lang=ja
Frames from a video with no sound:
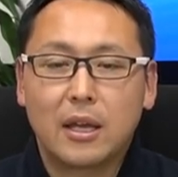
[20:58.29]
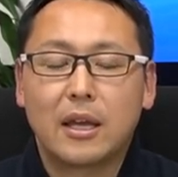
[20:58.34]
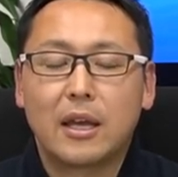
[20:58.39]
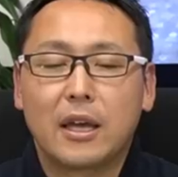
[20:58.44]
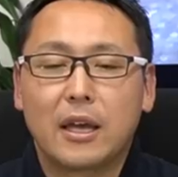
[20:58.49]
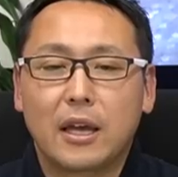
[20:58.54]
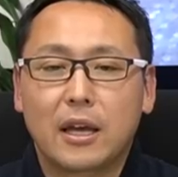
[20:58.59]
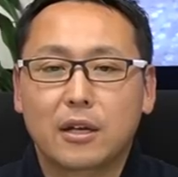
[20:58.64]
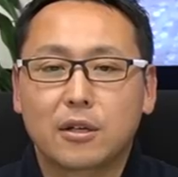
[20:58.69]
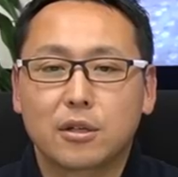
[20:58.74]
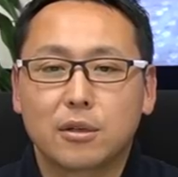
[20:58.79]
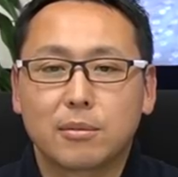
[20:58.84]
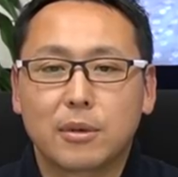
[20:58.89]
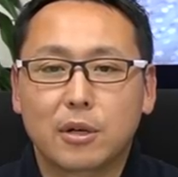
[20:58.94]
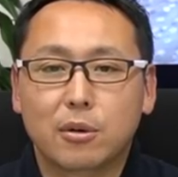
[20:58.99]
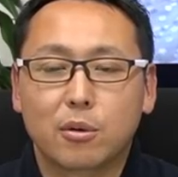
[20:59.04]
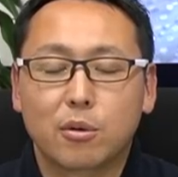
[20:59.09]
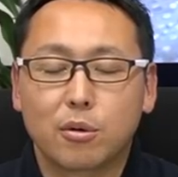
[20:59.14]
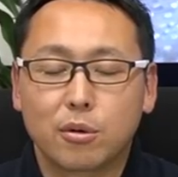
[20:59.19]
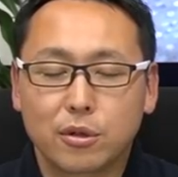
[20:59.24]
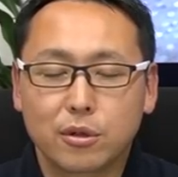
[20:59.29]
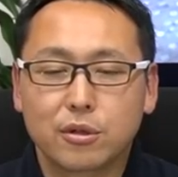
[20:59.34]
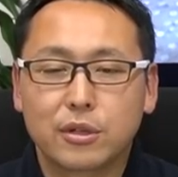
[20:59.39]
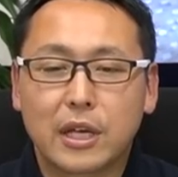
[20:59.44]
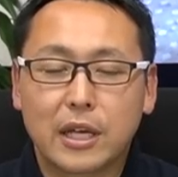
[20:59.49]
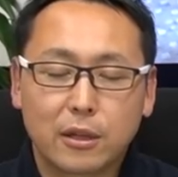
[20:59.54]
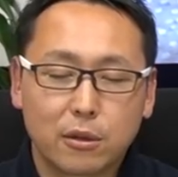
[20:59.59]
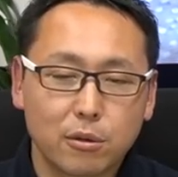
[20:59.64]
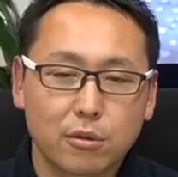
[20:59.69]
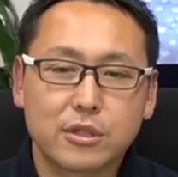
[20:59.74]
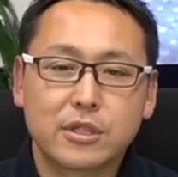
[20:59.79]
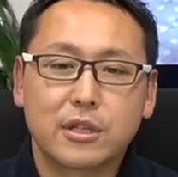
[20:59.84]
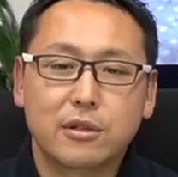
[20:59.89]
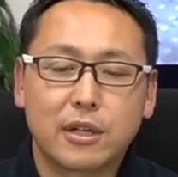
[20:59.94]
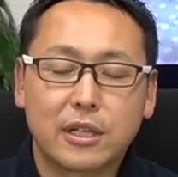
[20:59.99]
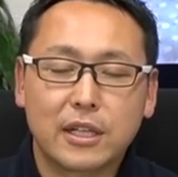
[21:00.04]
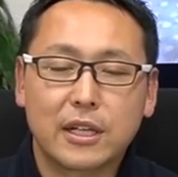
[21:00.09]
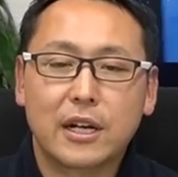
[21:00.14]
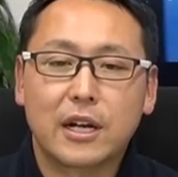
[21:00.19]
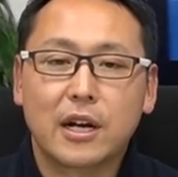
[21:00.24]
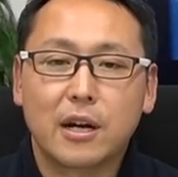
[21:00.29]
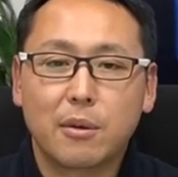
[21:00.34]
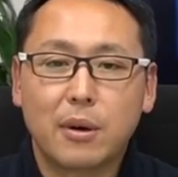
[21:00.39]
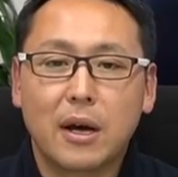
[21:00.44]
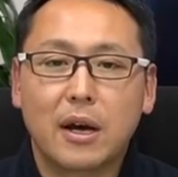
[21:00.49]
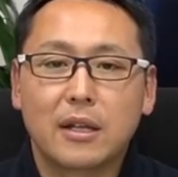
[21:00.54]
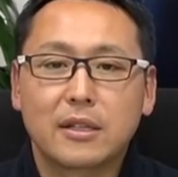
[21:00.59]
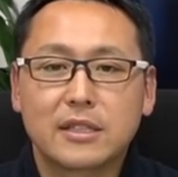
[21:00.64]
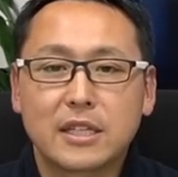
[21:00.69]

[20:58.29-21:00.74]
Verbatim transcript: えー、車の購入検討している方なんかは